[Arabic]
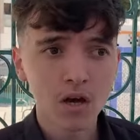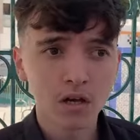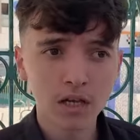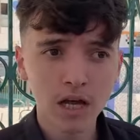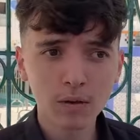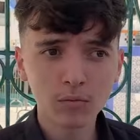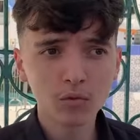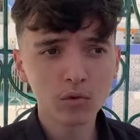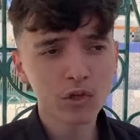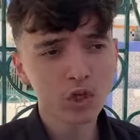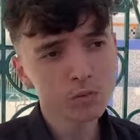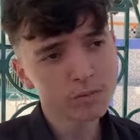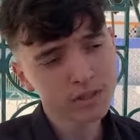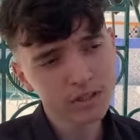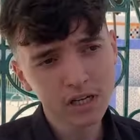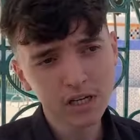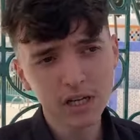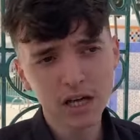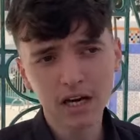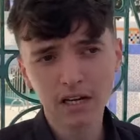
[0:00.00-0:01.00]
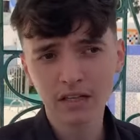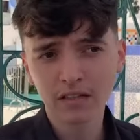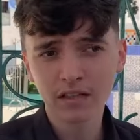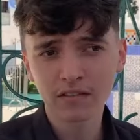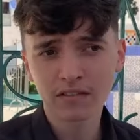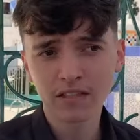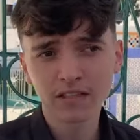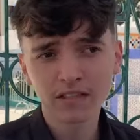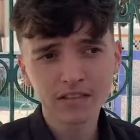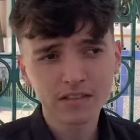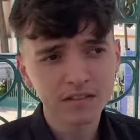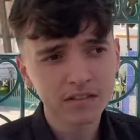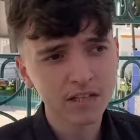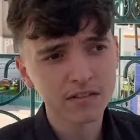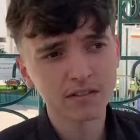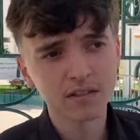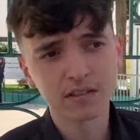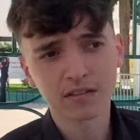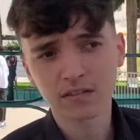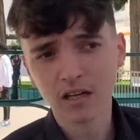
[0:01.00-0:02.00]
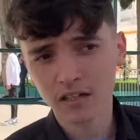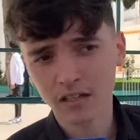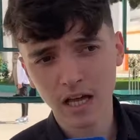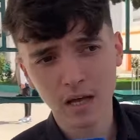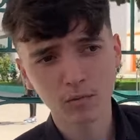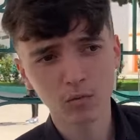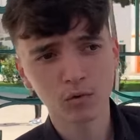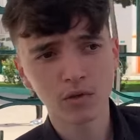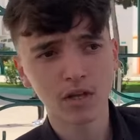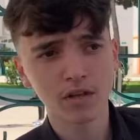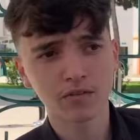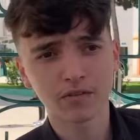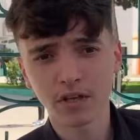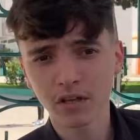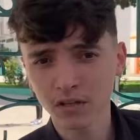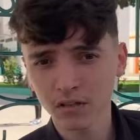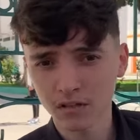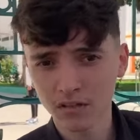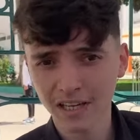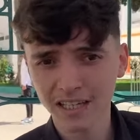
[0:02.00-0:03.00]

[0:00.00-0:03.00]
الحمد لله اليوم النهار الاخر داز يعني داك ستريس داك الضغط الحمد لله هزال